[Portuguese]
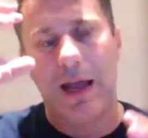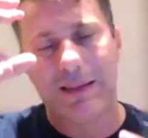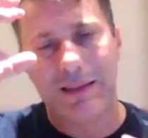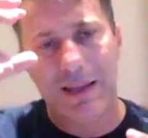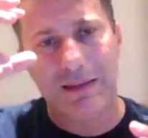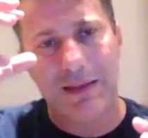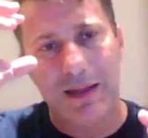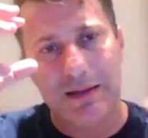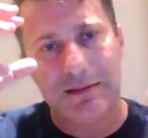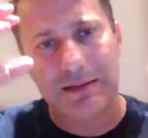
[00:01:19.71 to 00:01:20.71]
a
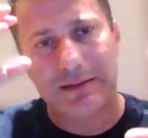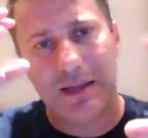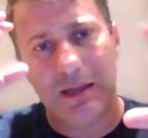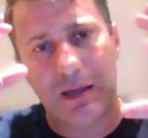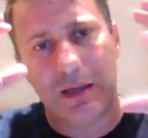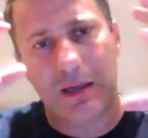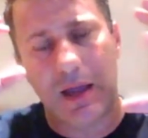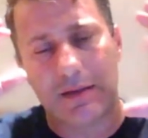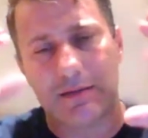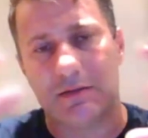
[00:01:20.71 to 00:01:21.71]
tendência seria
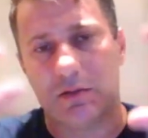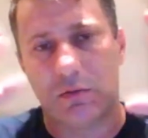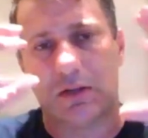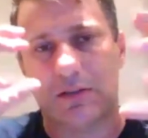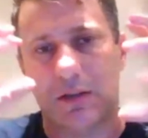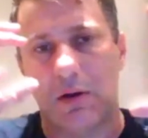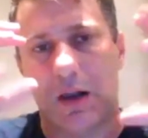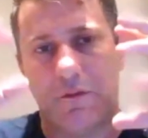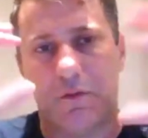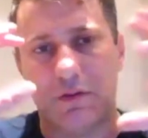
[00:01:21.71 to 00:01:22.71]
que essa situação
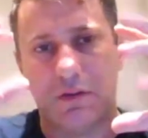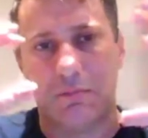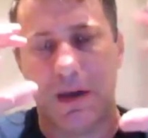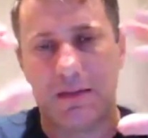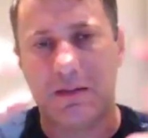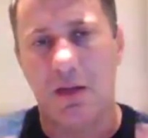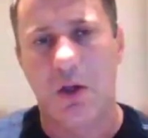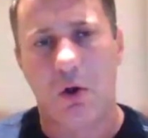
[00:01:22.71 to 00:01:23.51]
ela fosse mais